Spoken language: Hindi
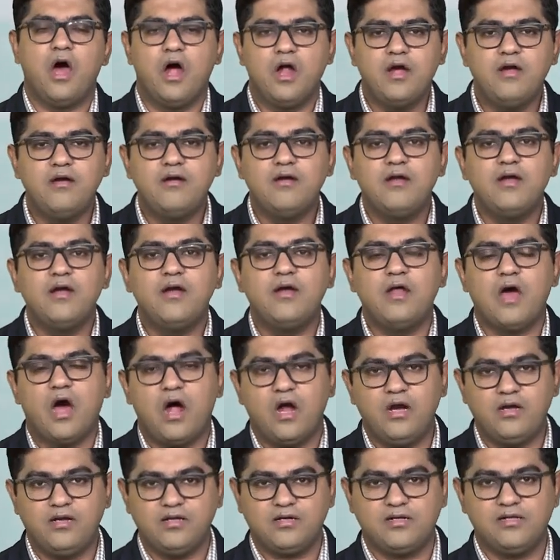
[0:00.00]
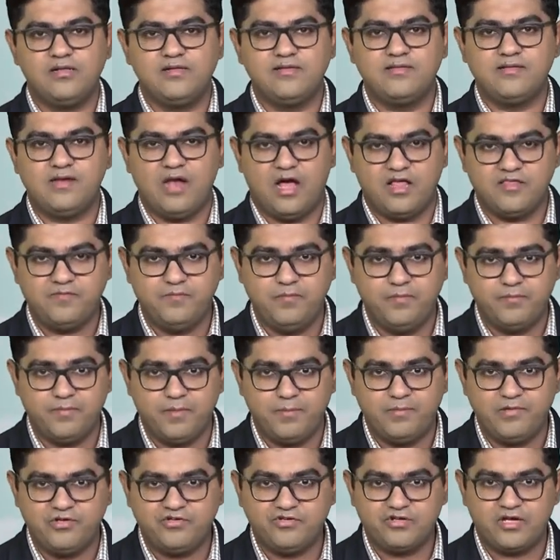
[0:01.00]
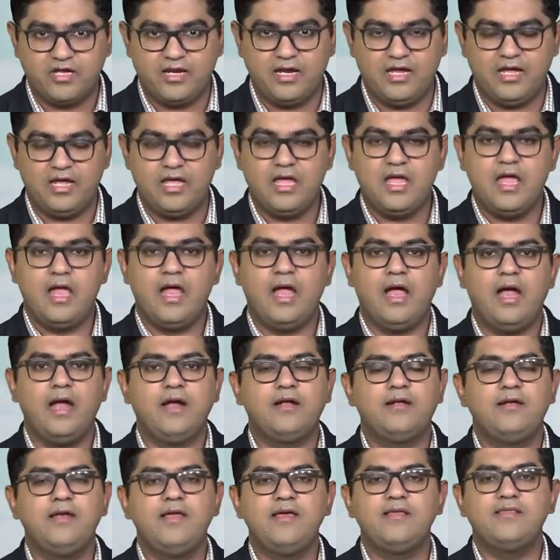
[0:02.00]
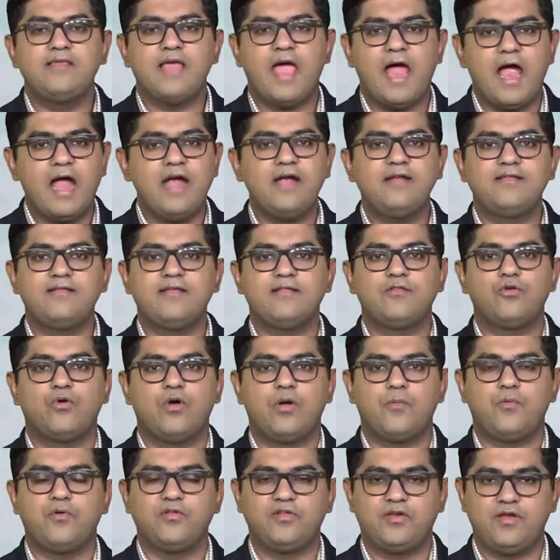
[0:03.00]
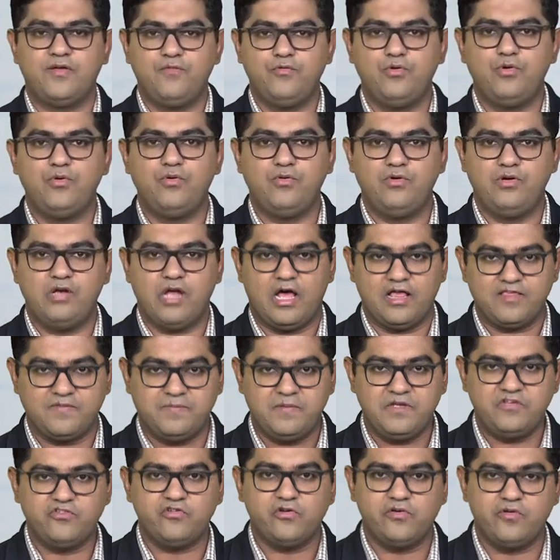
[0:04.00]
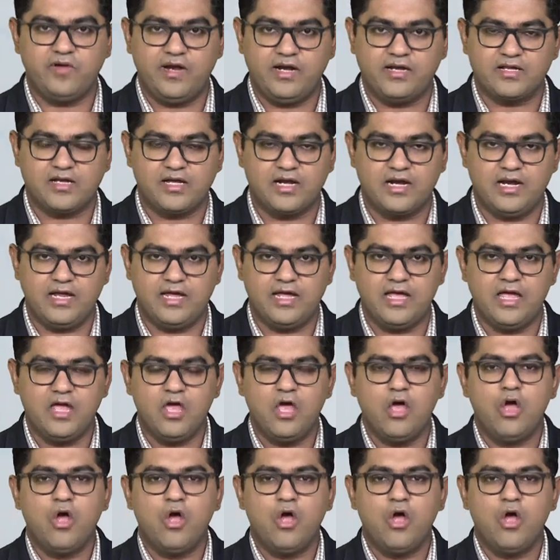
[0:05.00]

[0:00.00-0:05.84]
हंड्रेड आर्टिकल्स लाजमी पब्लिश करे एटलीस्ट एड से थोड़ा बहुत रेवेन्यू लाजमी जनरेट करे